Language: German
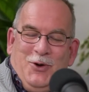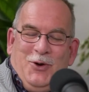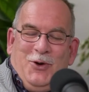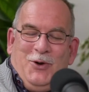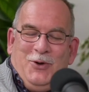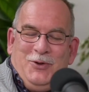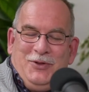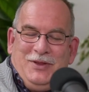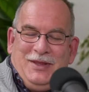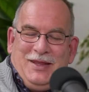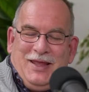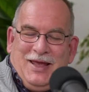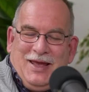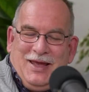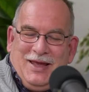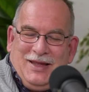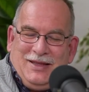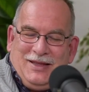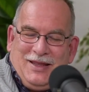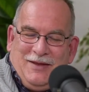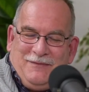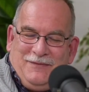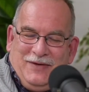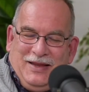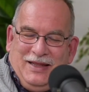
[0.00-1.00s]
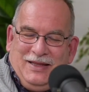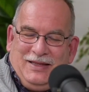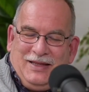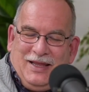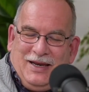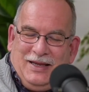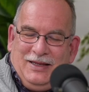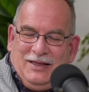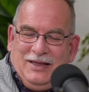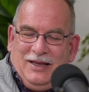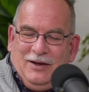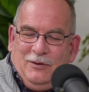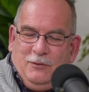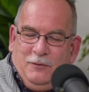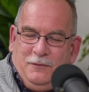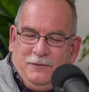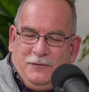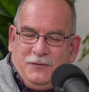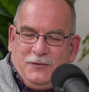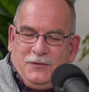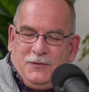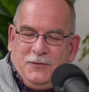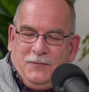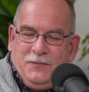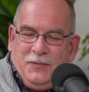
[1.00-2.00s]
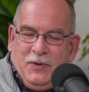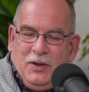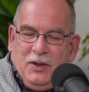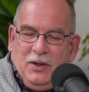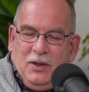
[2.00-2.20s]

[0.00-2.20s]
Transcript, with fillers: Und äh, da fliegt er in die Luft.